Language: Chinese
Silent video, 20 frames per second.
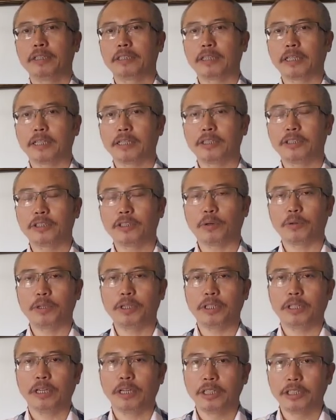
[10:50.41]
这个效
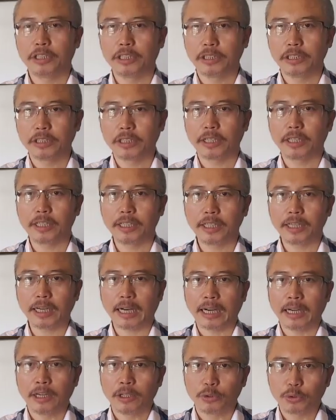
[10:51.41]
应形成了一
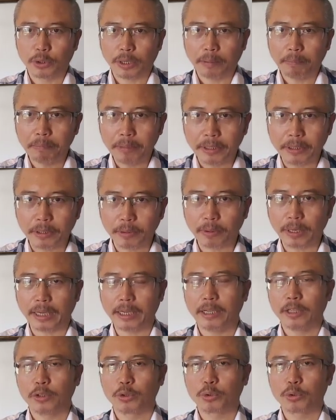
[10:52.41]
个全民都来，